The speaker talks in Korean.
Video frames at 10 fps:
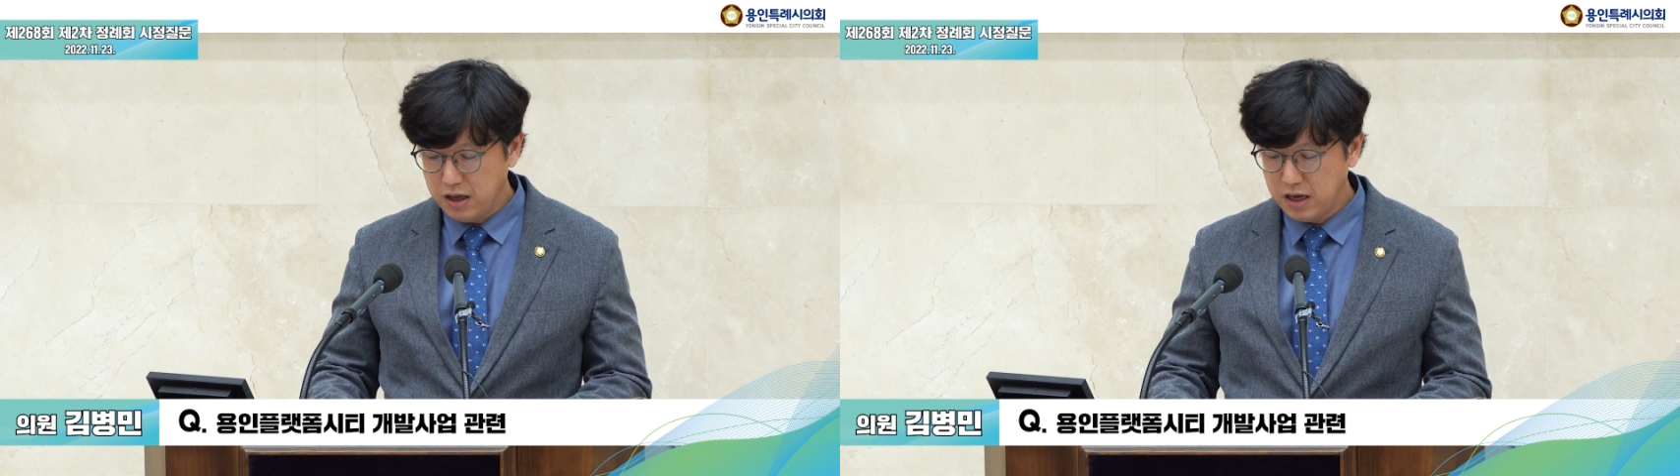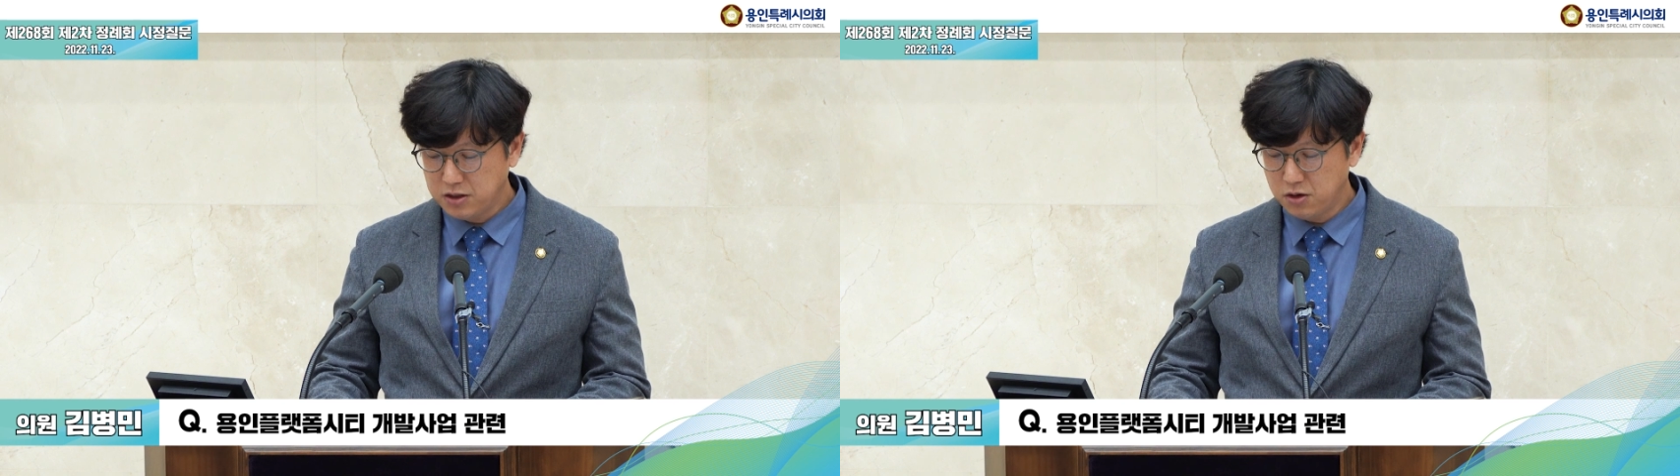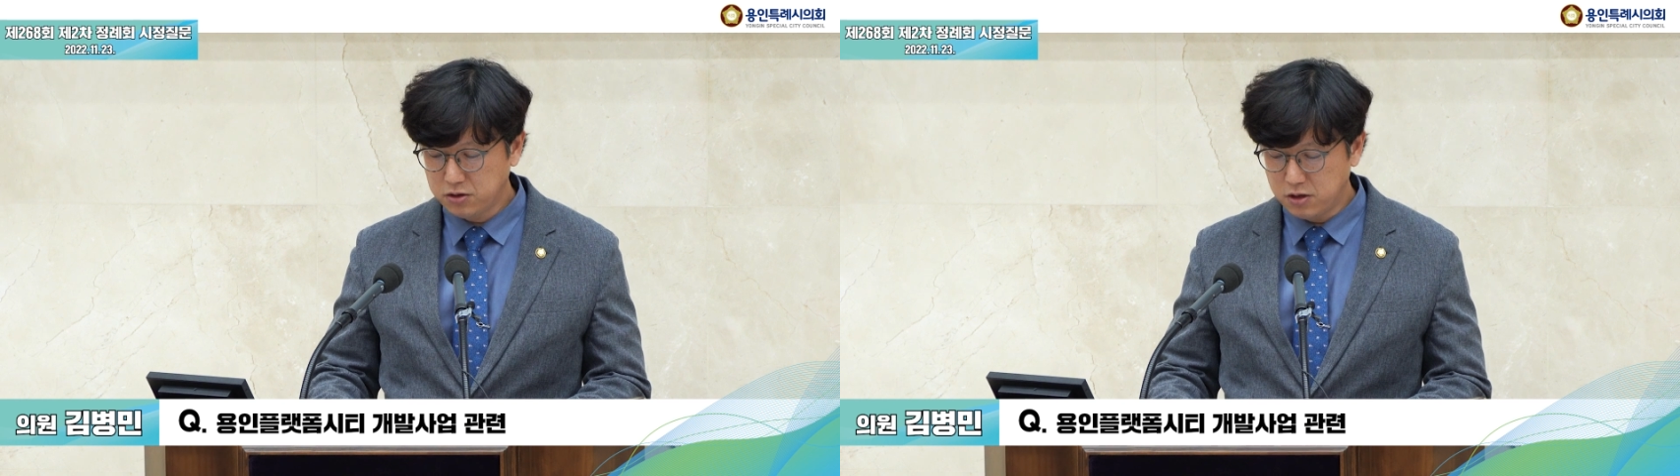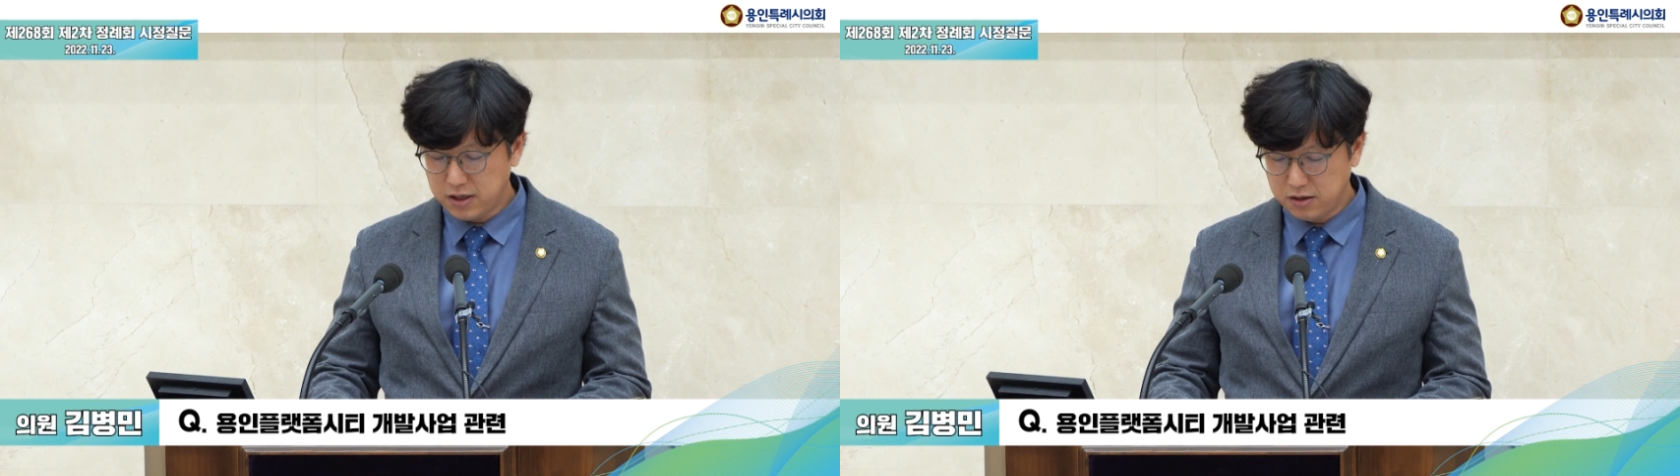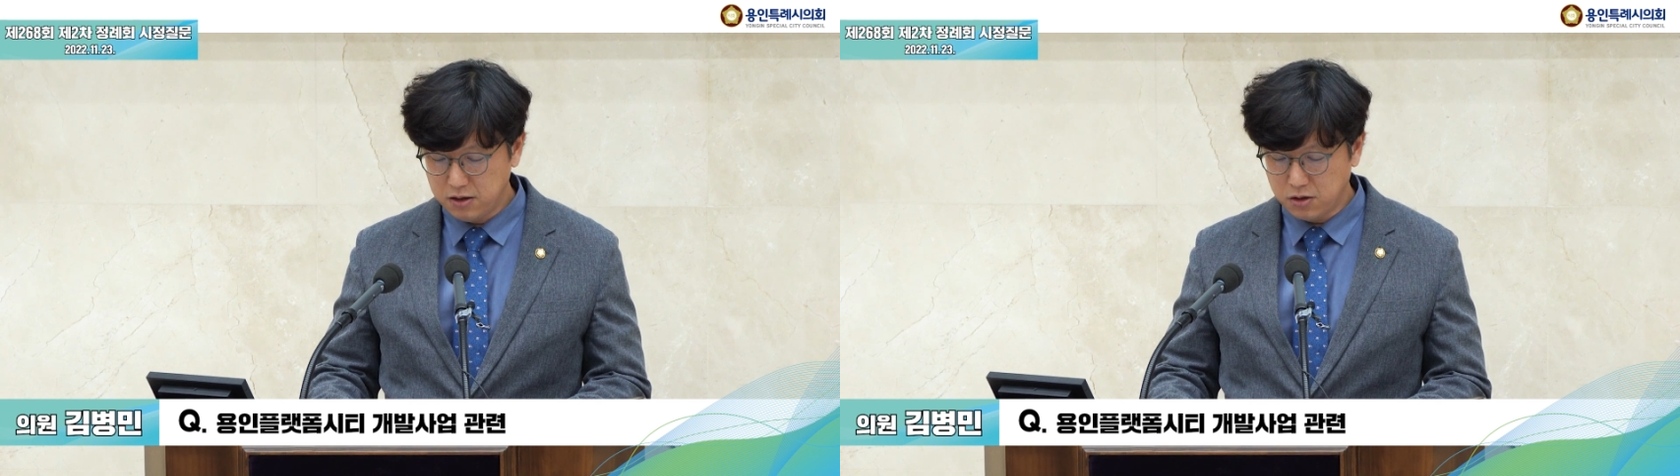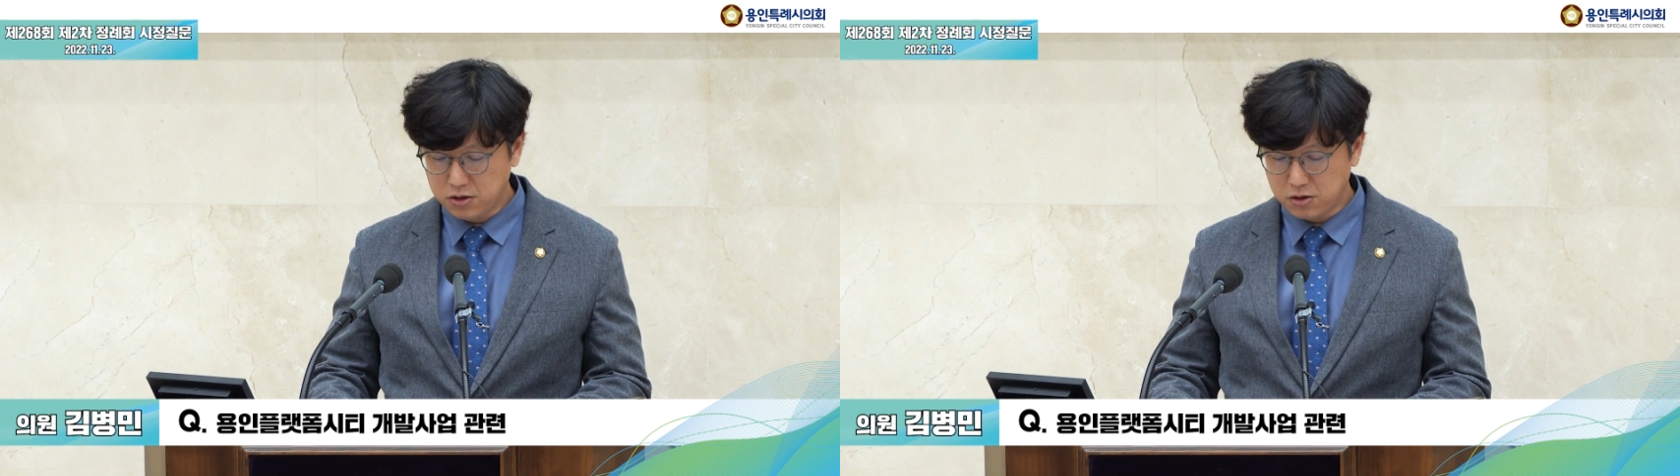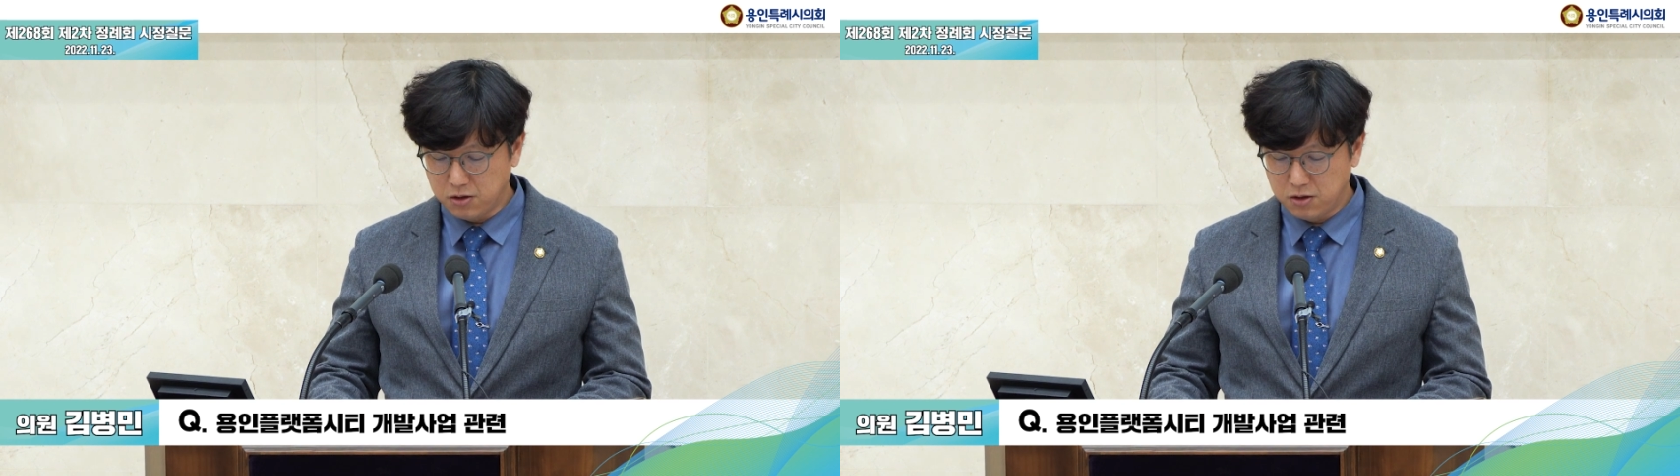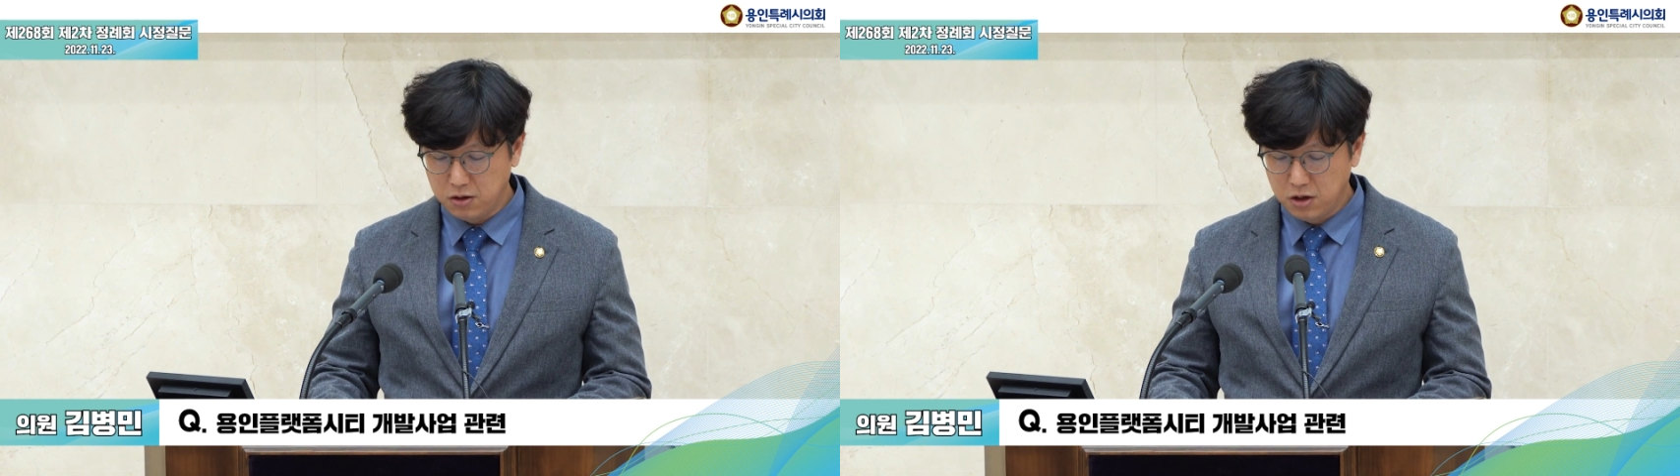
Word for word: 행정 절차를 거쳐